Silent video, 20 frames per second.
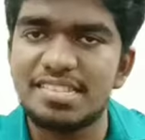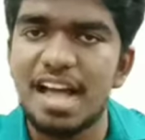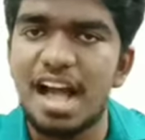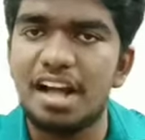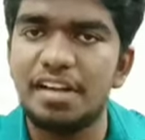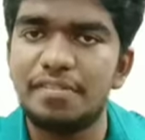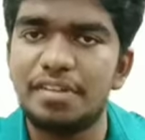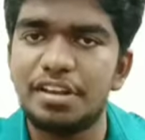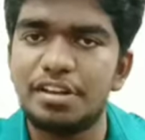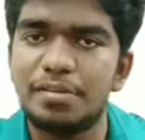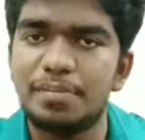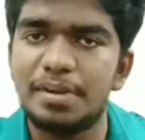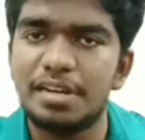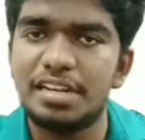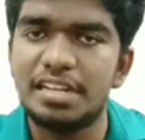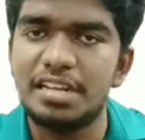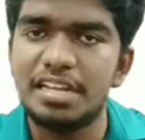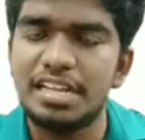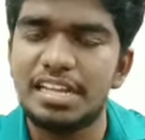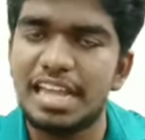சாக வேண்டும்
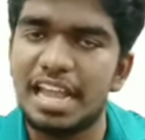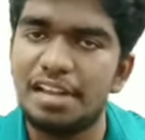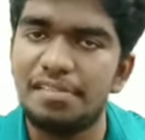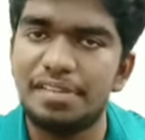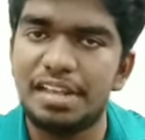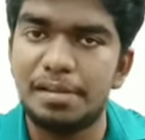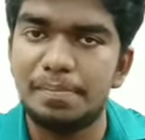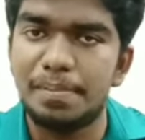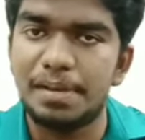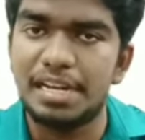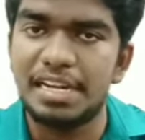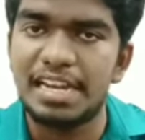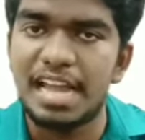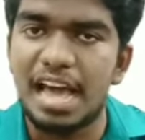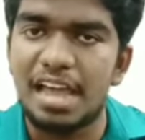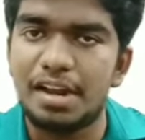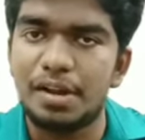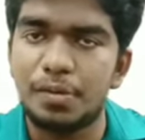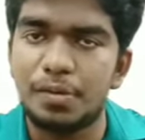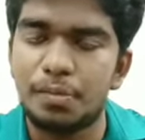என்று கேள்வி
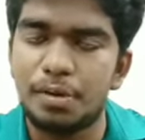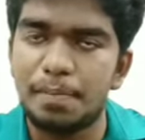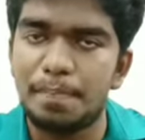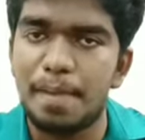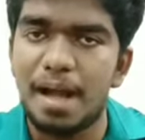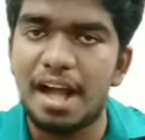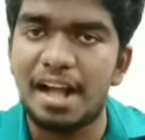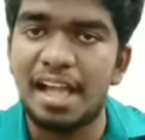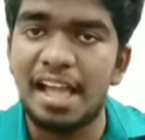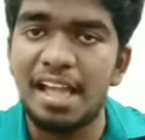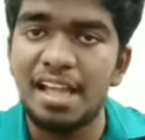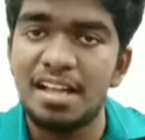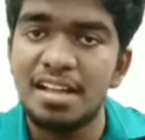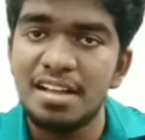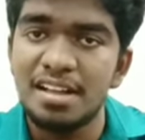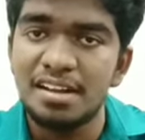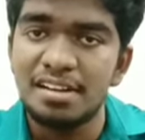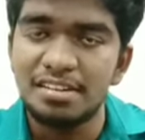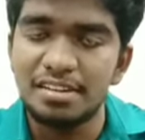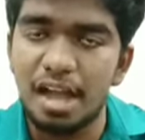எழுப்புகின்றார் குறிப்பாக
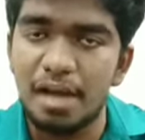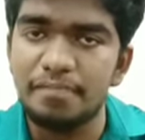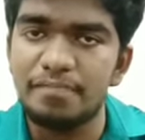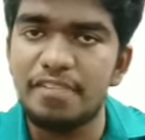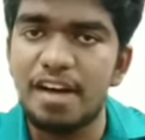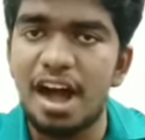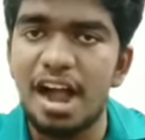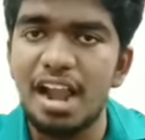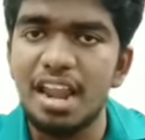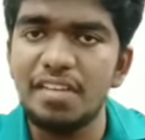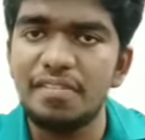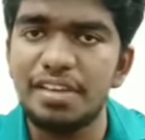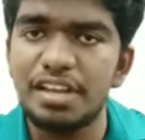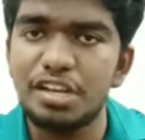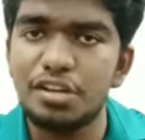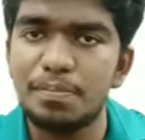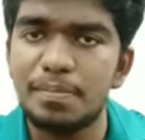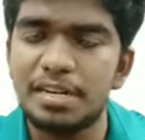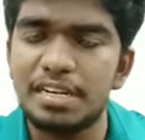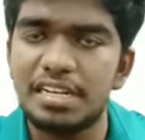நாம் வாழ
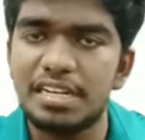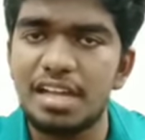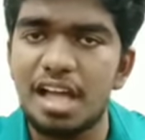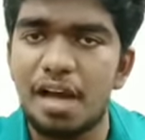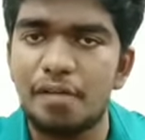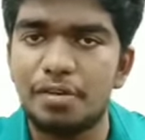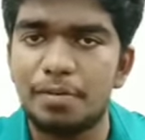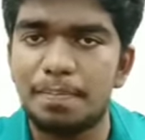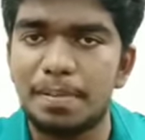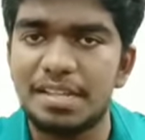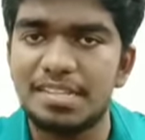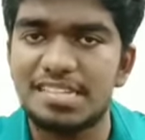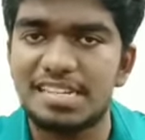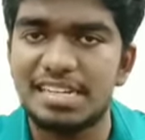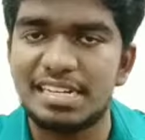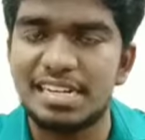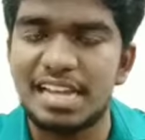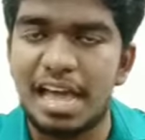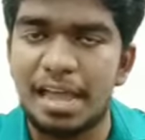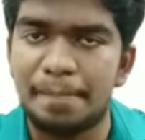வேண்டும் என்று அவர்
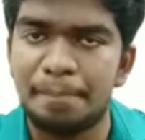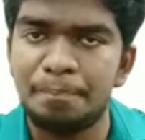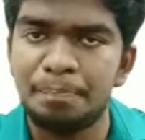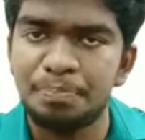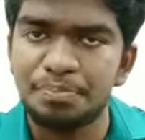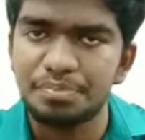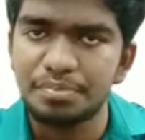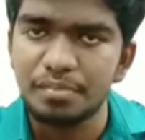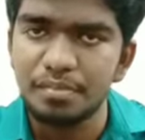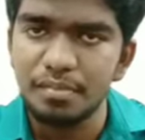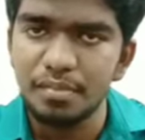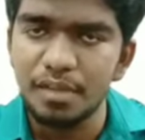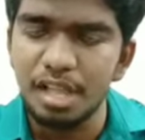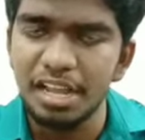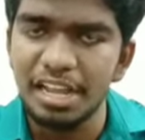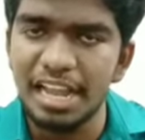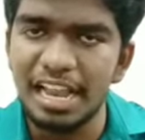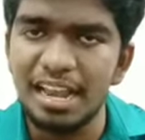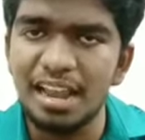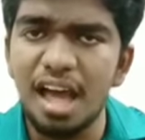பேசுகின்றார்
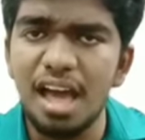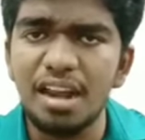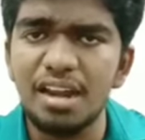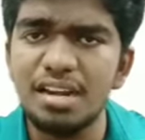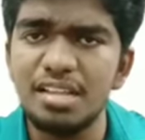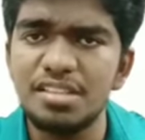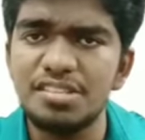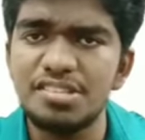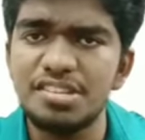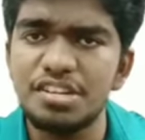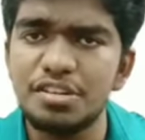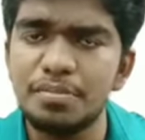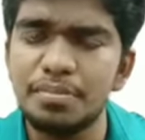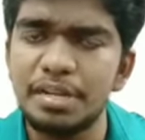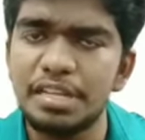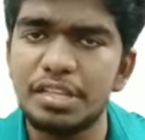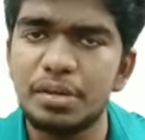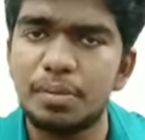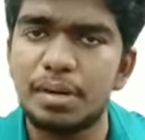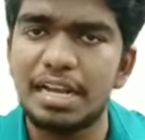எல்லா ரிலிஜனும்
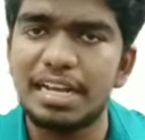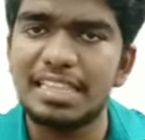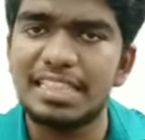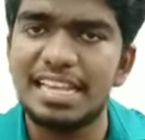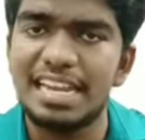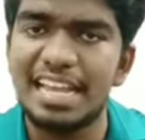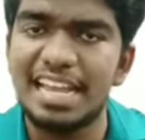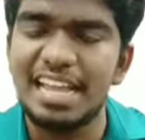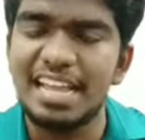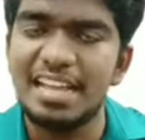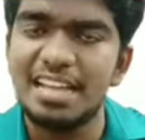இந்த உலகத்திலே